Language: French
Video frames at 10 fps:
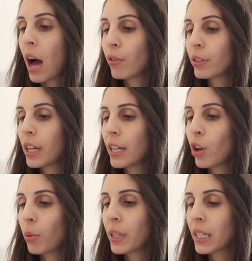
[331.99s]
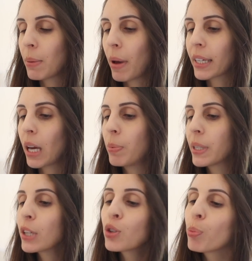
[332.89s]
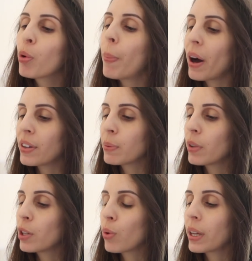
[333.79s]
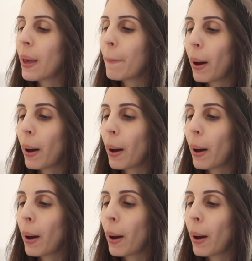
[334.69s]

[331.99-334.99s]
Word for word: Avant d'aller dormir, c'est marqué appliquer sur peau parfaitement nettoyée